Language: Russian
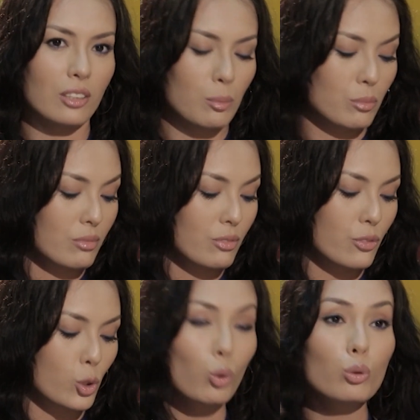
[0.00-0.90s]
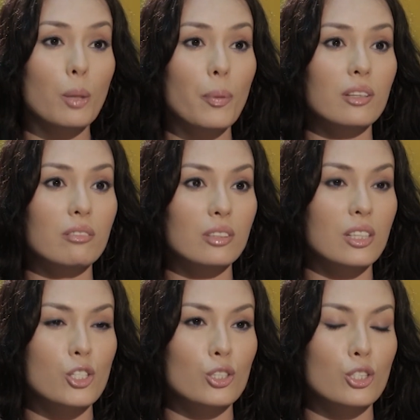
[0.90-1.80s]
там в школу до пятого,
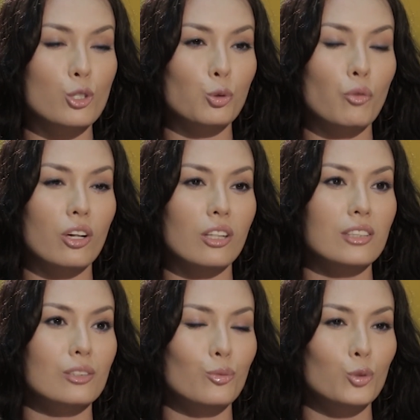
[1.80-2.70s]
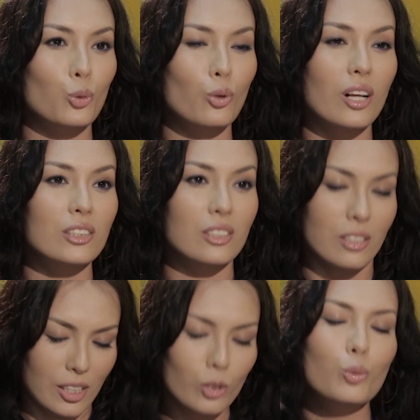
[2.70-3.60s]
даже, до шестого класса, он все ругался.
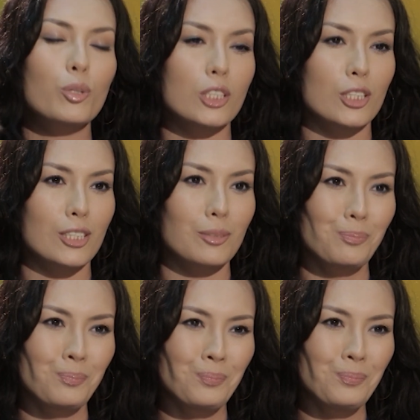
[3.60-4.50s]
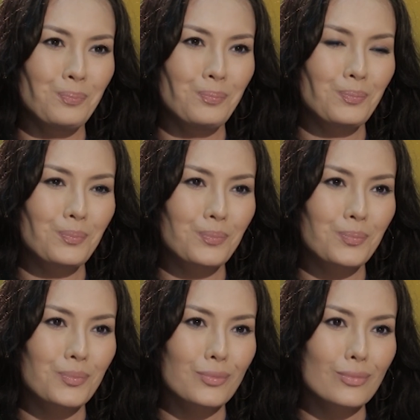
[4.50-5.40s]
Сумасшедшая. Ты родила его
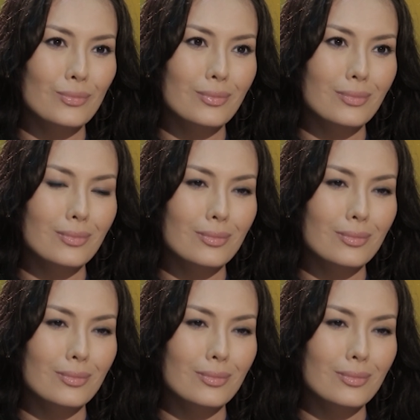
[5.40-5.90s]
достаточно рано.